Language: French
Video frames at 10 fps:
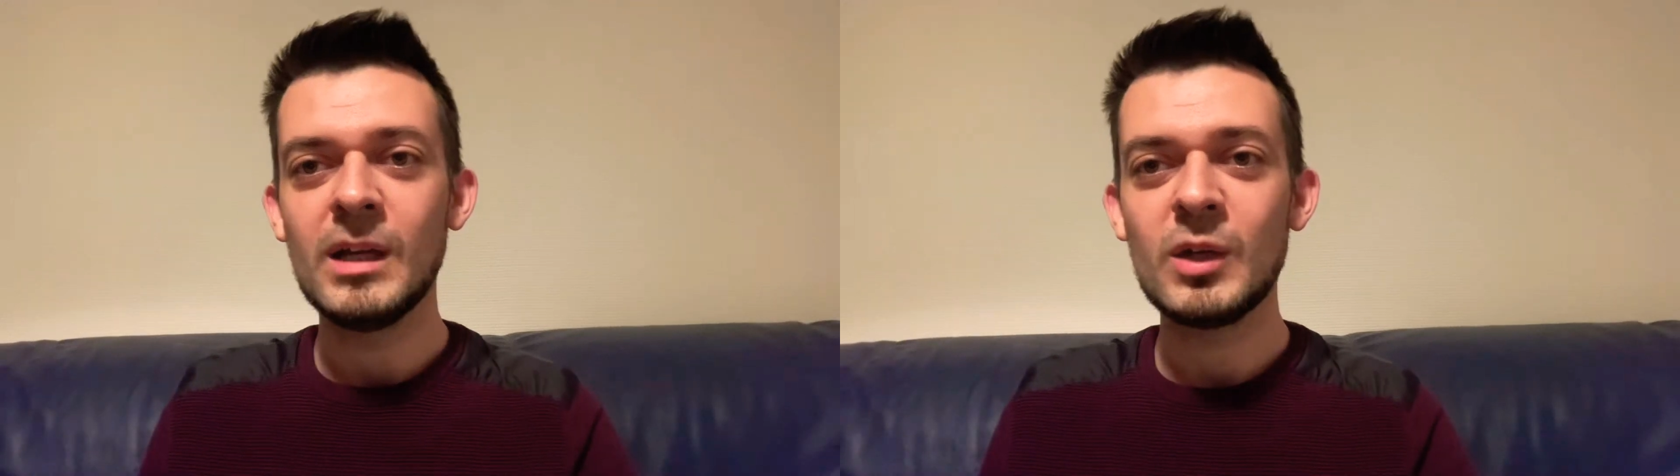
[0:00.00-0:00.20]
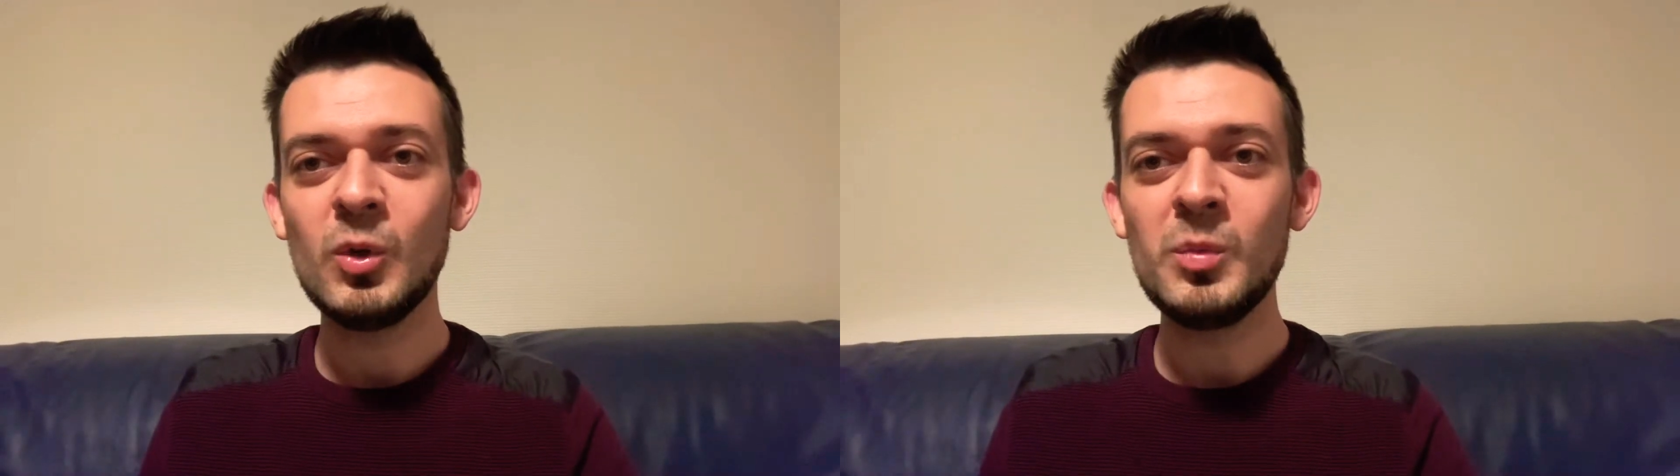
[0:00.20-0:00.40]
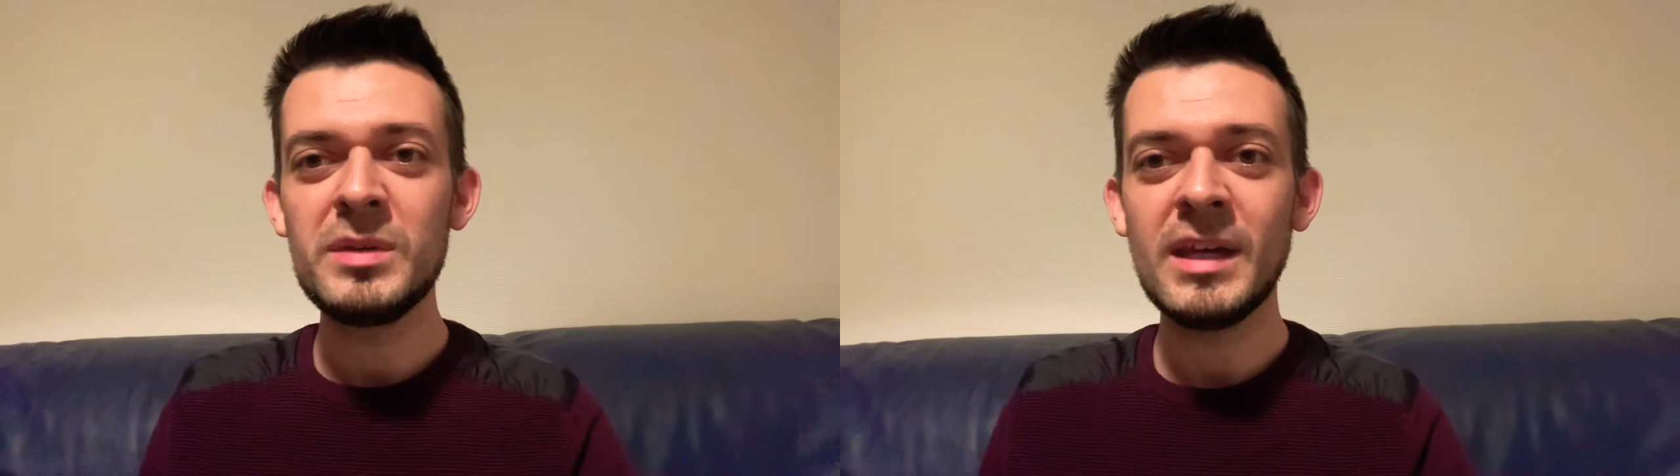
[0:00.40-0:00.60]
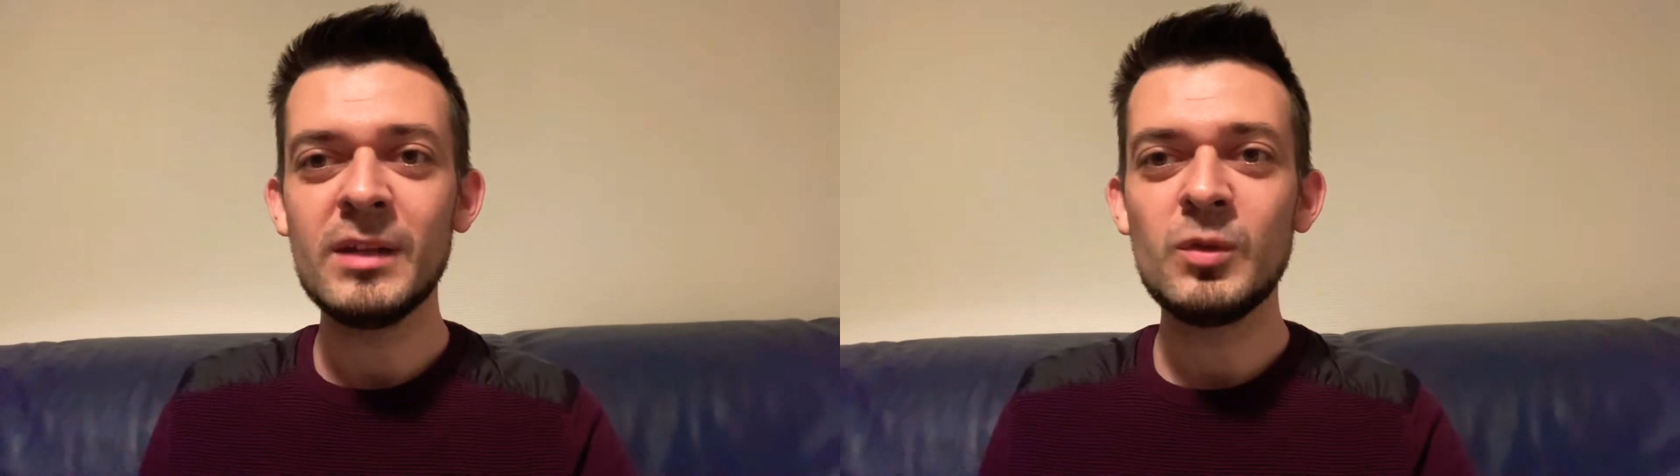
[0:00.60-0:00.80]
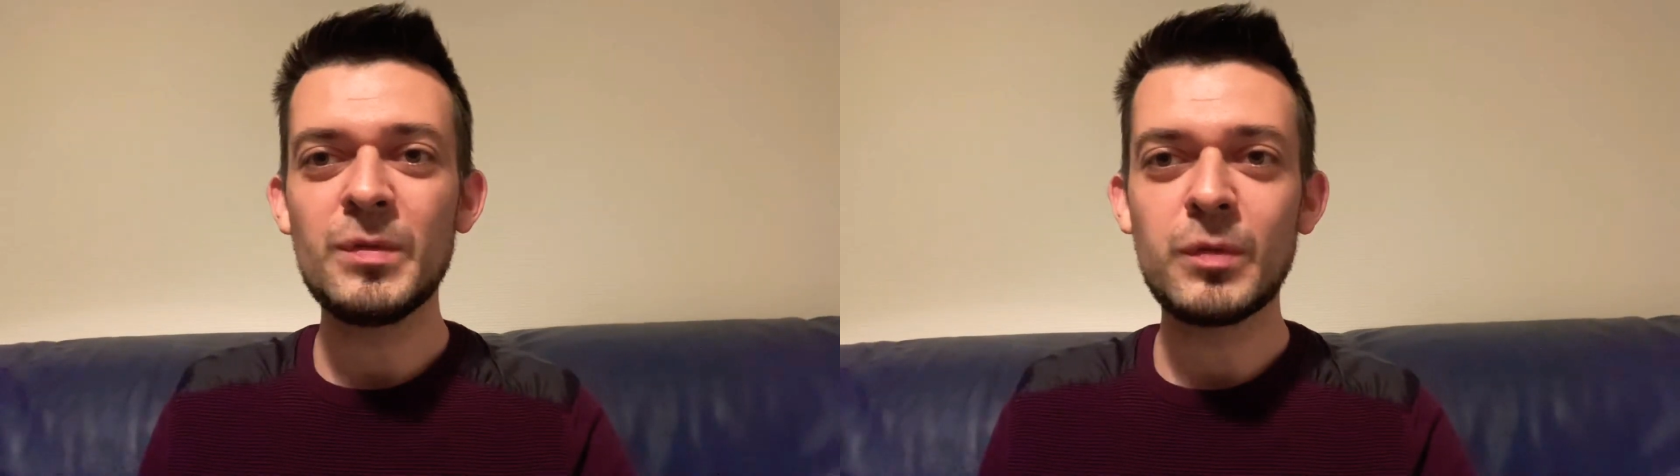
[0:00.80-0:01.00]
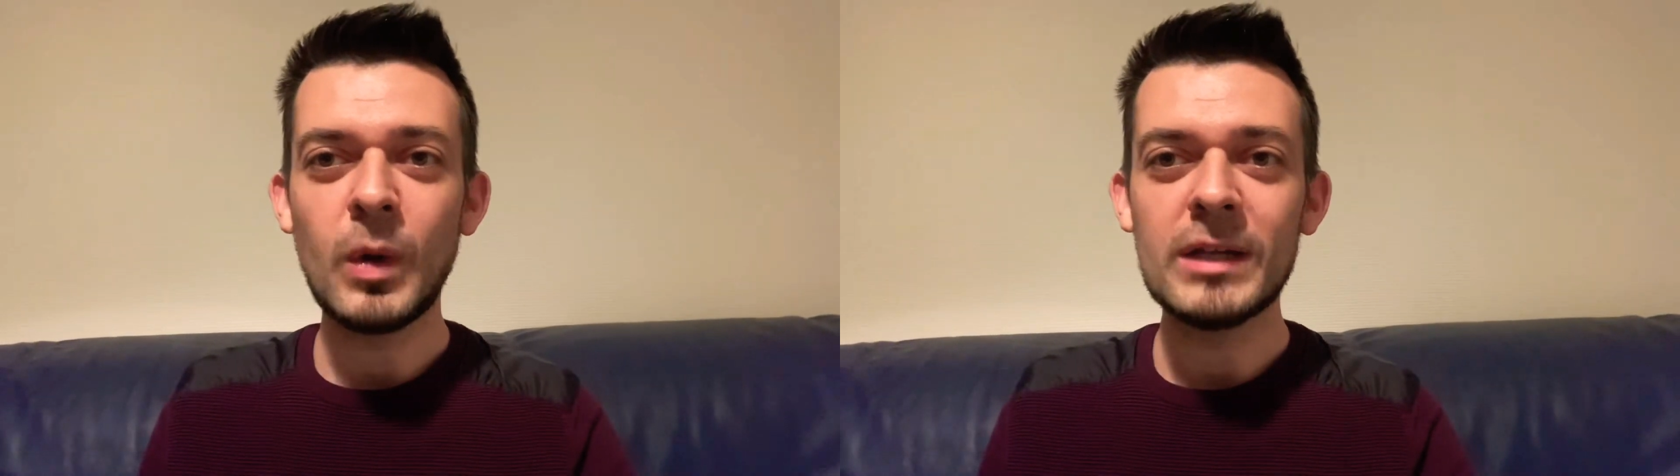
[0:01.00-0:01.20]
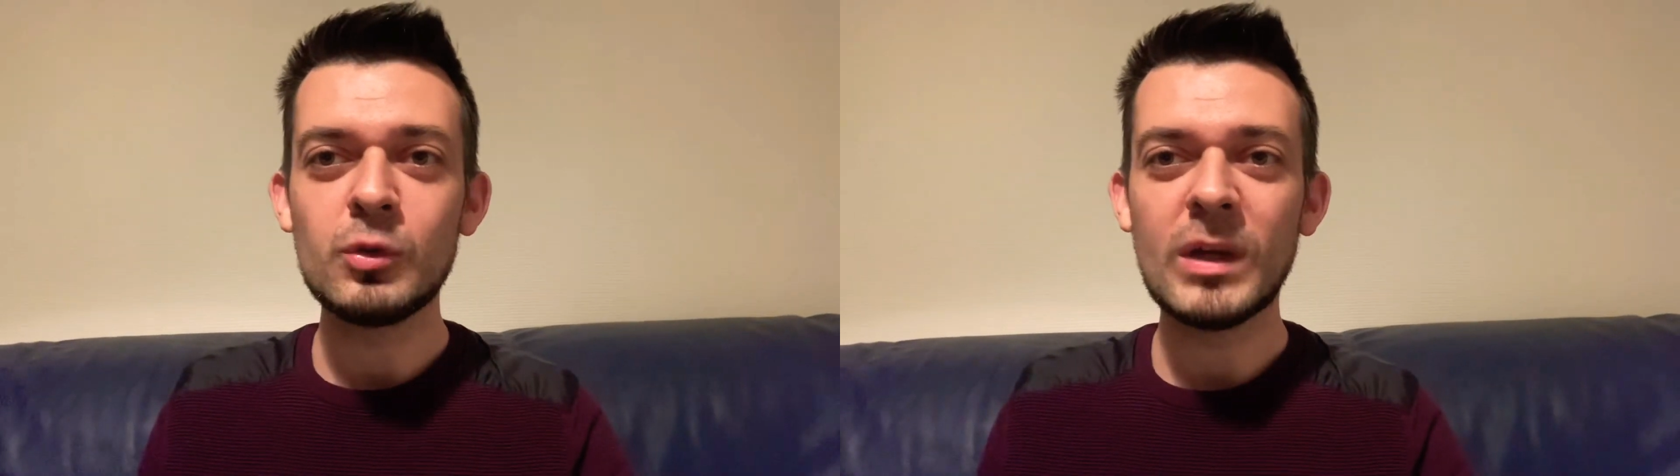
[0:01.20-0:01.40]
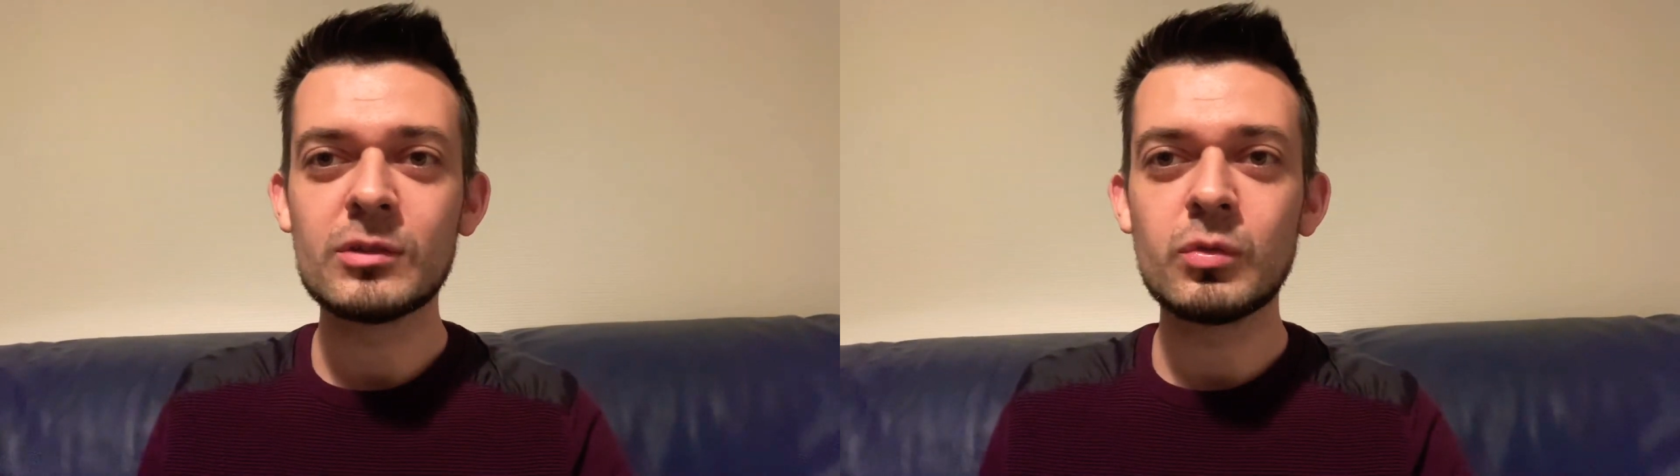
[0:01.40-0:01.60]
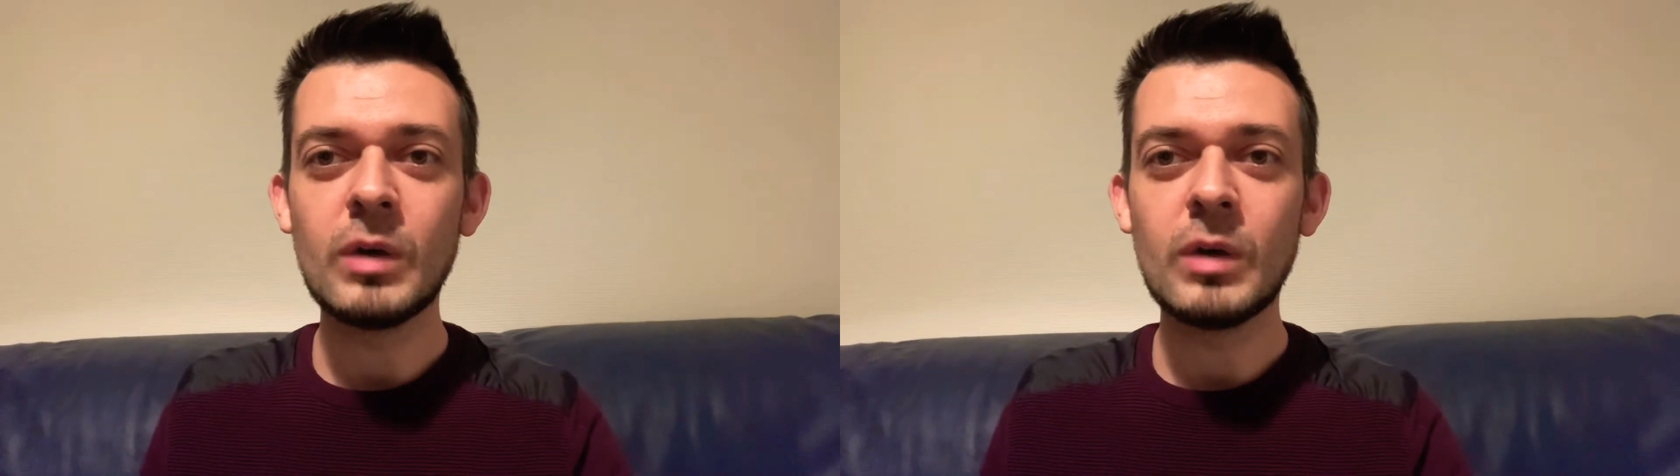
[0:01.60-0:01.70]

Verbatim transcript: Combien de fois doit-on